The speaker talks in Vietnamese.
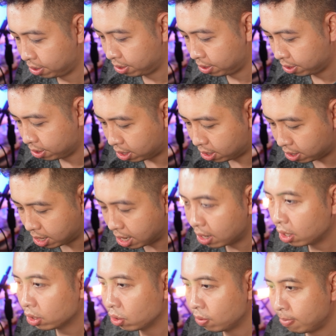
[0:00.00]
Gõ là
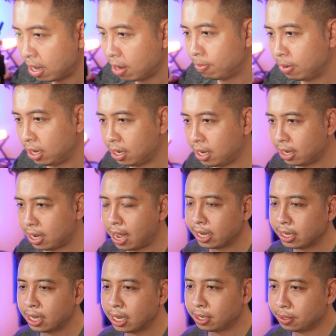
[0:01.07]
con top mount plate LED hay
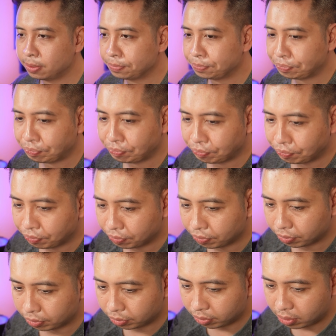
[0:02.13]
nhất.
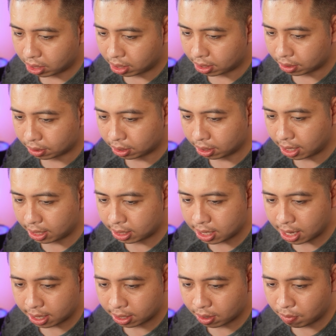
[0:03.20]
Mà giữ đến
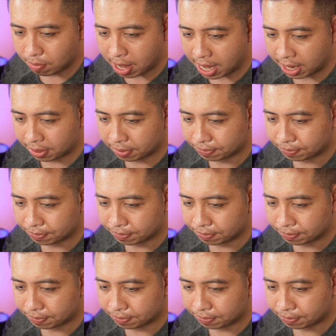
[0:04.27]
chết không bán.